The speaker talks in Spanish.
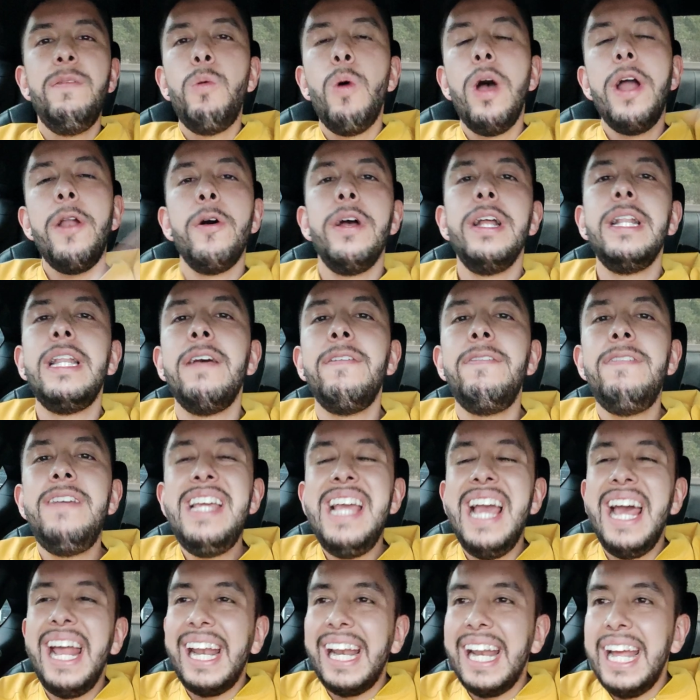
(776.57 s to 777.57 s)
bueno gente,
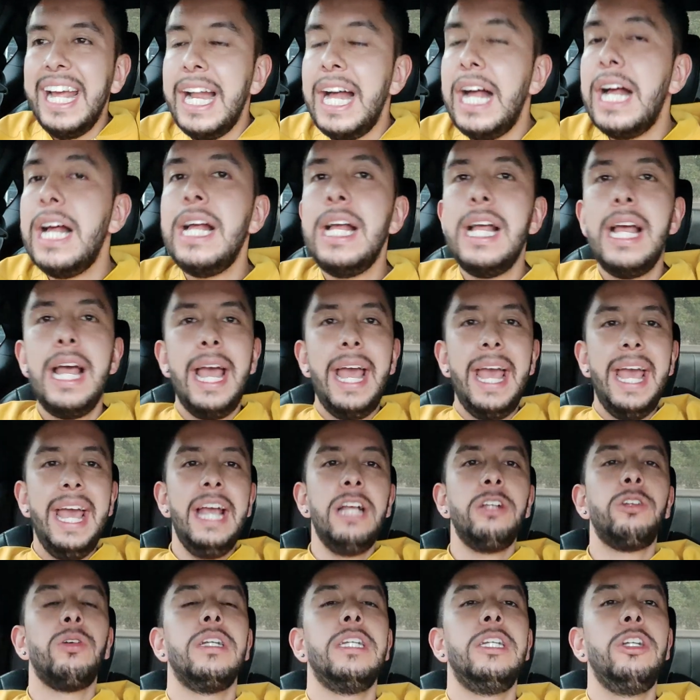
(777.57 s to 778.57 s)
Fierrera,
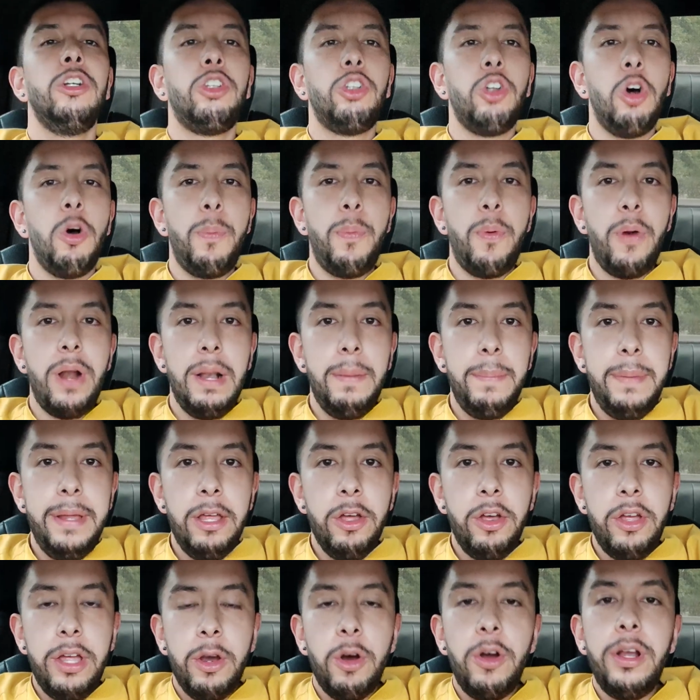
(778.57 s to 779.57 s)
eso ha sido todo por el
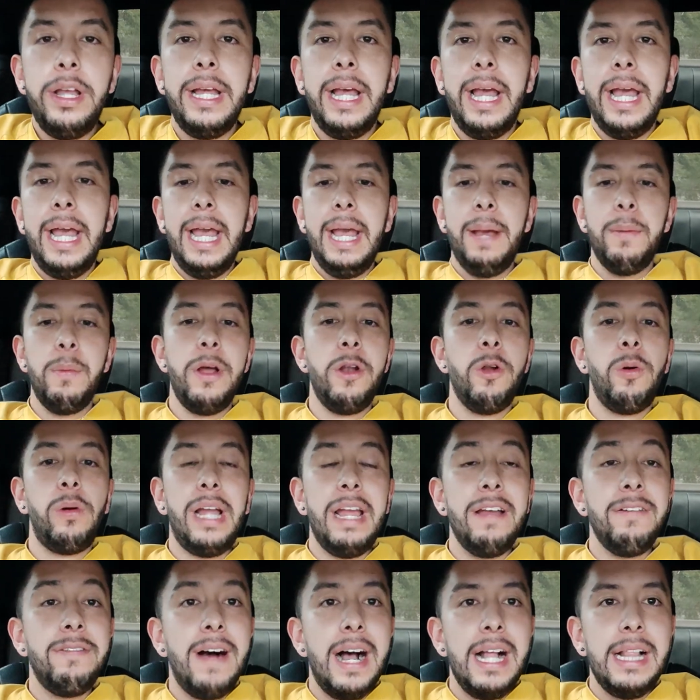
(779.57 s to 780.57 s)
video de hoy. Eh, bueno,
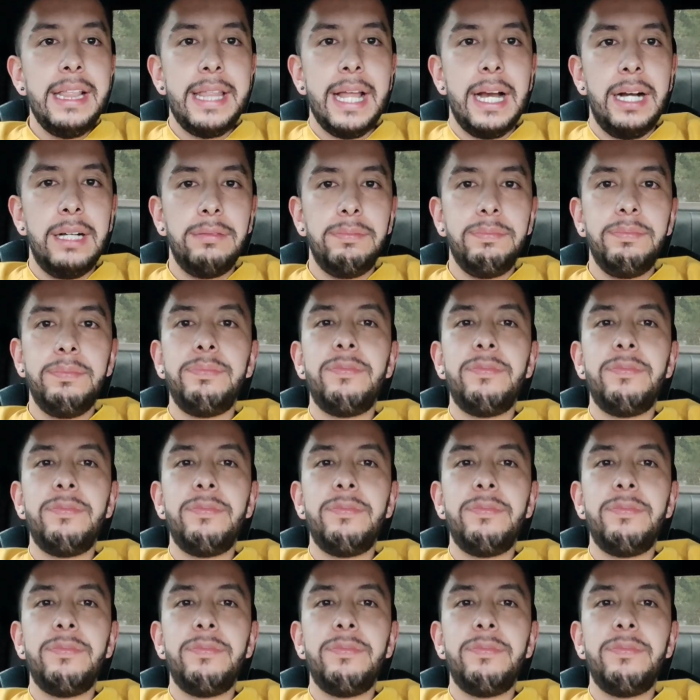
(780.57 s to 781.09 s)
¿qué falta?